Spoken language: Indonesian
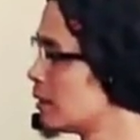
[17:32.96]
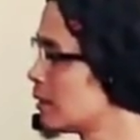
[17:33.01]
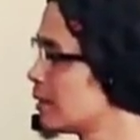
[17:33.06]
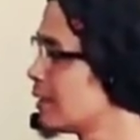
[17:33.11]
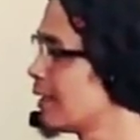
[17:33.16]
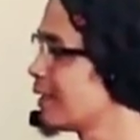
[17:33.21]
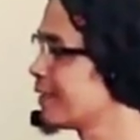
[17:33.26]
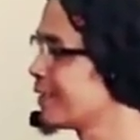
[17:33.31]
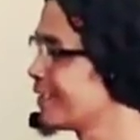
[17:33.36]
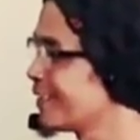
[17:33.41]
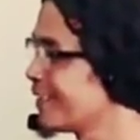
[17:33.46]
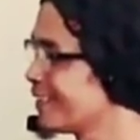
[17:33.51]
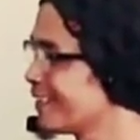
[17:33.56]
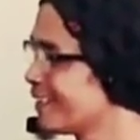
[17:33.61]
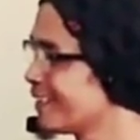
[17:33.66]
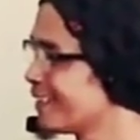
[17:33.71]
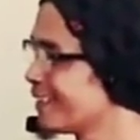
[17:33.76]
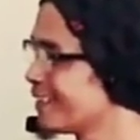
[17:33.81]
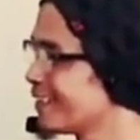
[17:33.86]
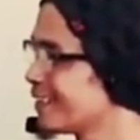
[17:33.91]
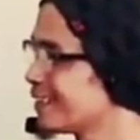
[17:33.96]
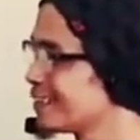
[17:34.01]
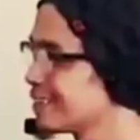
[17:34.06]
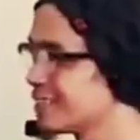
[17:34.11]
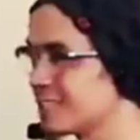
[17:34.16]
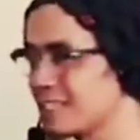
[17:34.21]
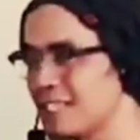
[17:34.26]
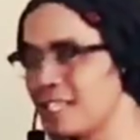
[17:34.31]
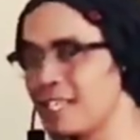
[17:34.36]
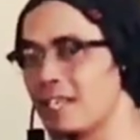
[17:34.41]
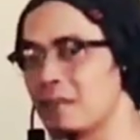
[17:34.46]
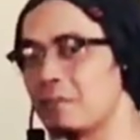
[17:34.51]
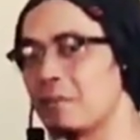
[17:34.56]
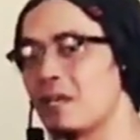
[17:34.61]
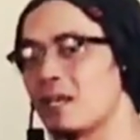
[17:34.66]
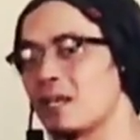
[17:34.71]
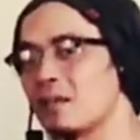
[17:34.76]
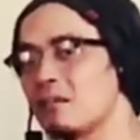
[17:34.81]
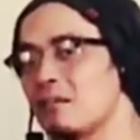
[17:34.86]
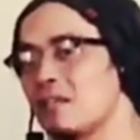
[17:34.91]
Hati-hati. Sedih
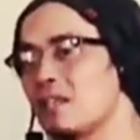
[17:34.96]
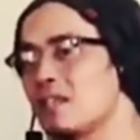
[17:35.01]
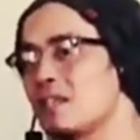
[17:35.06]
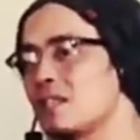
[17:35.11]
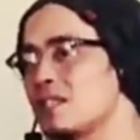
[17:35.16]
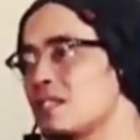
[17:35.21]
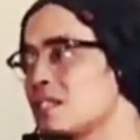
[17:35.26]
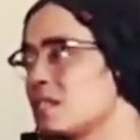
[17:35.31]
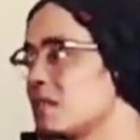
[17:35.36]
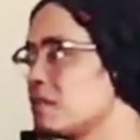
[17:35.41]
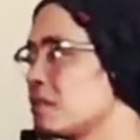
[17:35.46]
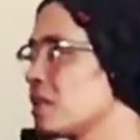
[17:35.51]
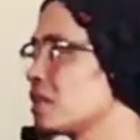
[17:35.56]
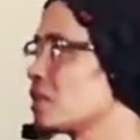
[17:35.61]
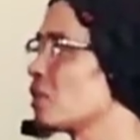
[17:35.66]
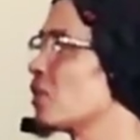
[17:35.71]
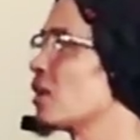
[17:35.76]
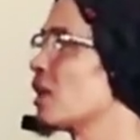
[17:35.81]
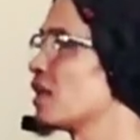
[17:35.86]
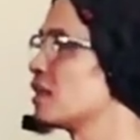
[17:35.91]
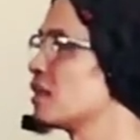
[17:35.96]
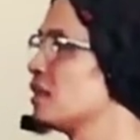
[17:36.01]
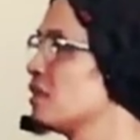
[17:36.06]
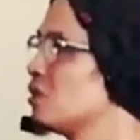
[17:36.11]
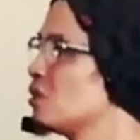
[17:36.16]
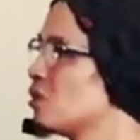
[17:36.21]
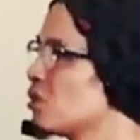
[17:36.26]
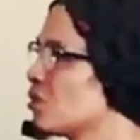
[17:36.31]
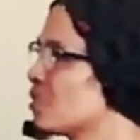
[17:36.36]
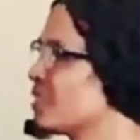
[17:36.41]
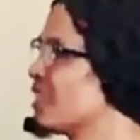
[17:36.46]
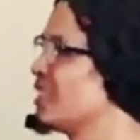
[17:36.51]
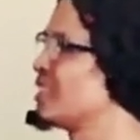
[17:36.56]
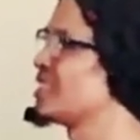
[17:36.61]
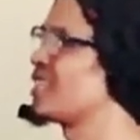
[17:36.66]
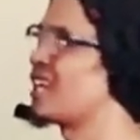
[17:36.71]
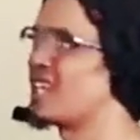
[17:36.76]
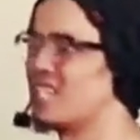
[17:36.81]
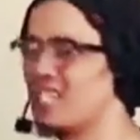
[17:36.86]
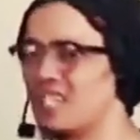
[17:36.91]
kemarin miris, jelma sholat di duruk jadi
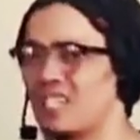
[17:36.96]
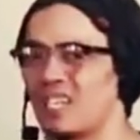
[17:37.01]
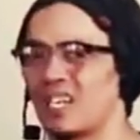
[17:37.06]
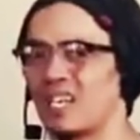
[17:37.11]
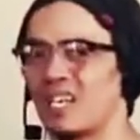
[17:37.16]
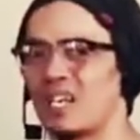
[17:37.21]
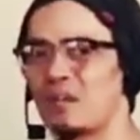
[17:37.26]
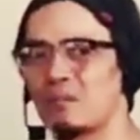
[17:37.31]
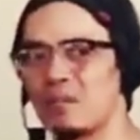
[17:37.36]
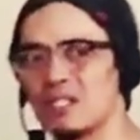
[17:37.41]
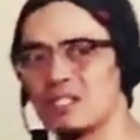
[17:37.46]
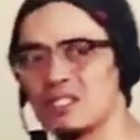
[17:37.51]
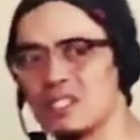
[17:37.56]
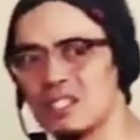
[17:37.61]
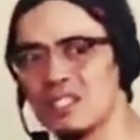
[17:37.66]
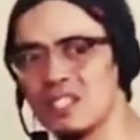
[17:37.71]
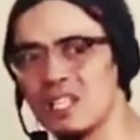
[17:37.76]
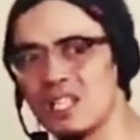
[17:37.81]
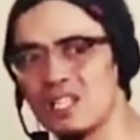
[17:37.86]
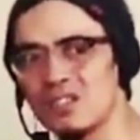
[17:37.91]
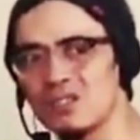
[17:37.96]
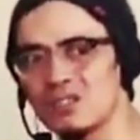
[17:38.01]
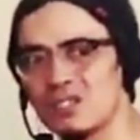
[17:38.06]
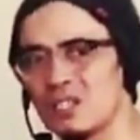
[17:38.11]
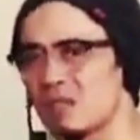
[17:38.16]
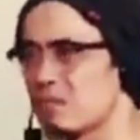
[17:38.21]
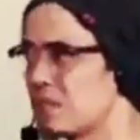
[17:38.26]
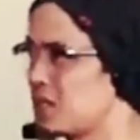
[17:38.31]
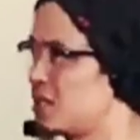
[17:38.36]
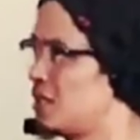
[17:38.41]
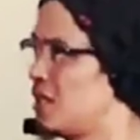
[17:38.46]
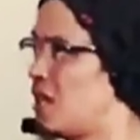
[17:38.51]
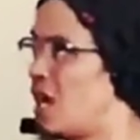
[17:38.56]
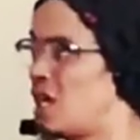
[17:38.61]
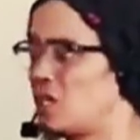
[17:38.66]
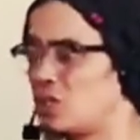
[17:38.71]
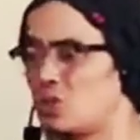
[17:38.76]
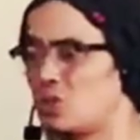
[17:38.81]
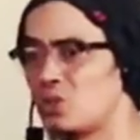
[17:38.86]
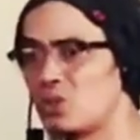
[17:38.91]
sarjana mereka masjid itu ya jadi masjid
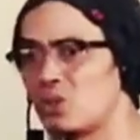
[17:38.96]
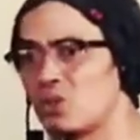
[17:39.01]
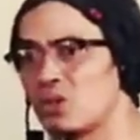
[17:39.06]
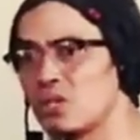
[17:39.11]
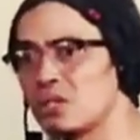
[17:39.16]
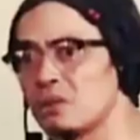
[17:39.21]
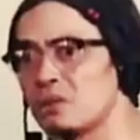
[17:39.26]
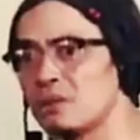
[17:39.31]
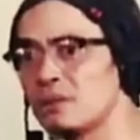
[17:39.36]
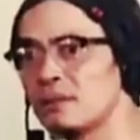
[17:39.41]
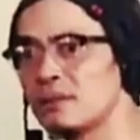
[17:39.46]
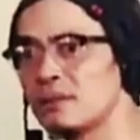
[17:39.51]
al duruk ya.